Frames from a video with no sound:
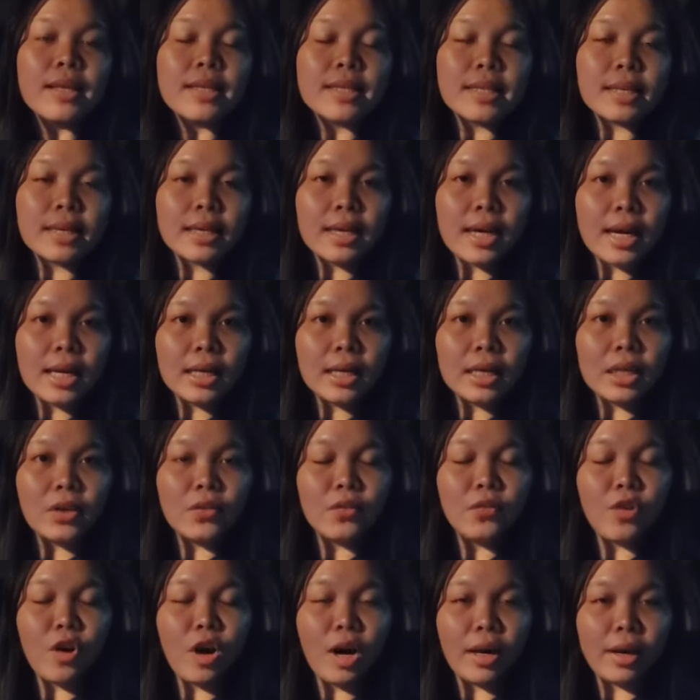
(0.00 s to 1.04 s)
Sekian
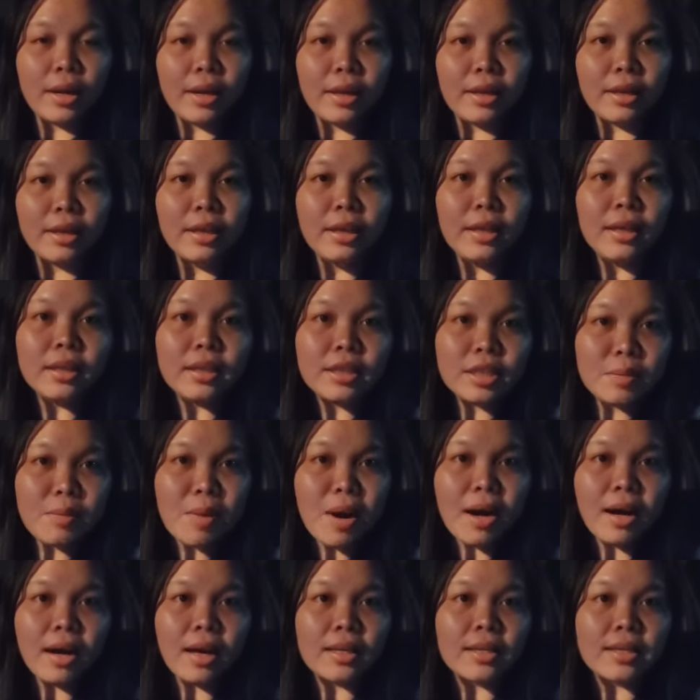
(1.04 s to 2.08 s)
info hari ini.
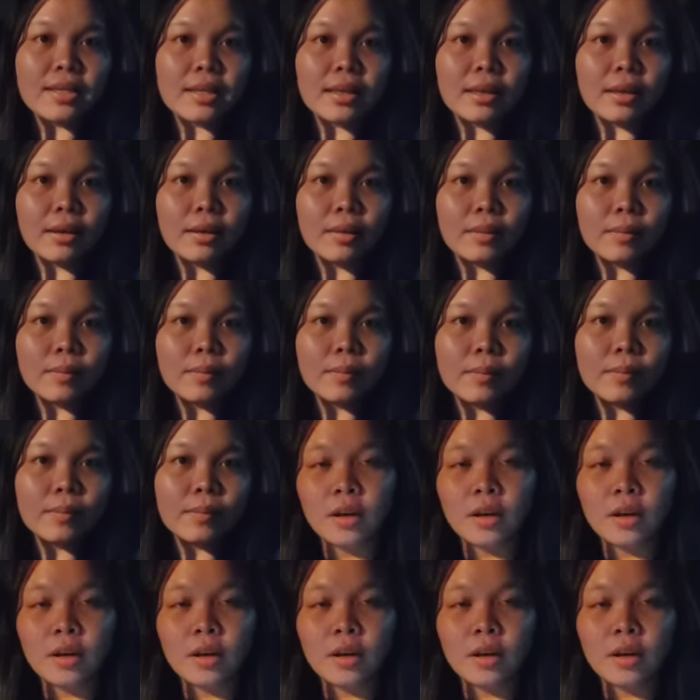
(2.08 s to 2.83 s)
Terima kasih.